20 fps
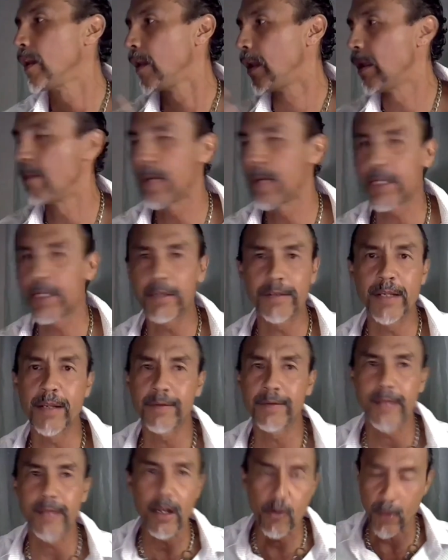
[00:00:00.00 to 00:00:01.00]
la marcha
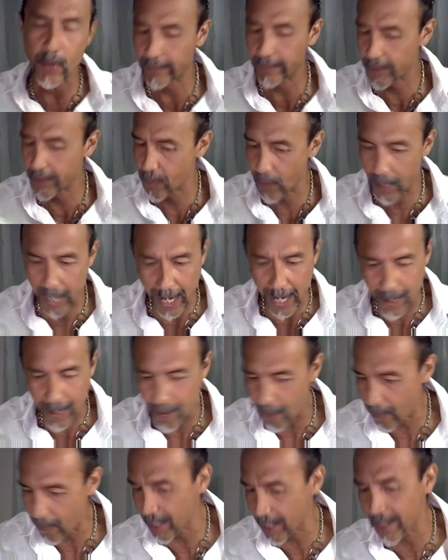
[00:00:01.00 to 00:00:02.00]
siniestra no es ni un
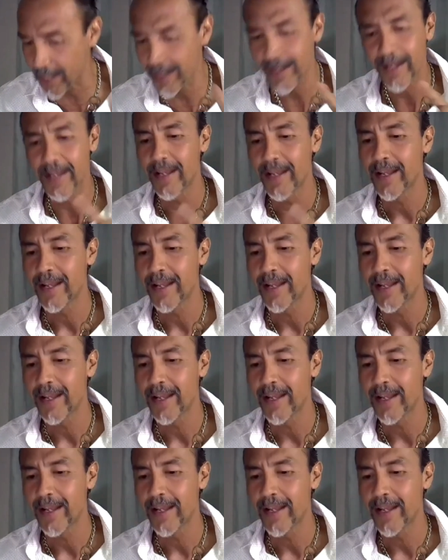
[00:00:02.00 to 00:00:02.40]
Halloween